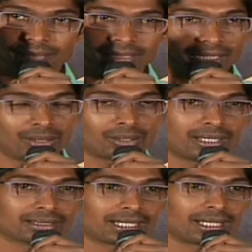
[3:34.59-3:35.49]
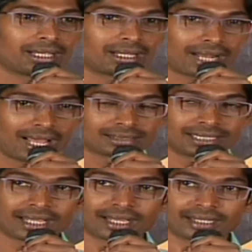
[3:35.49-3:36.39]
దేంట్లో అయినా సరే రాసి
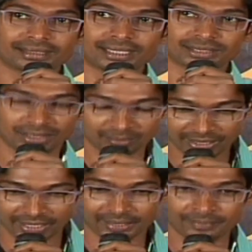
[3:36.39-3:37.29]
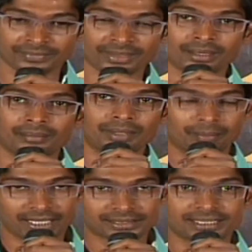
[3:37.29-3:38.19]
ఎంకరేజ్ చేస్తుంది మీరే మీ
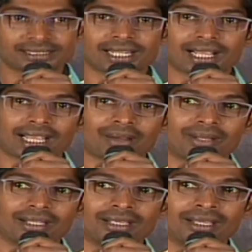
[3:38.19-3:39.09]
బ్లెస్సింగ్స్ నాకు కావాలి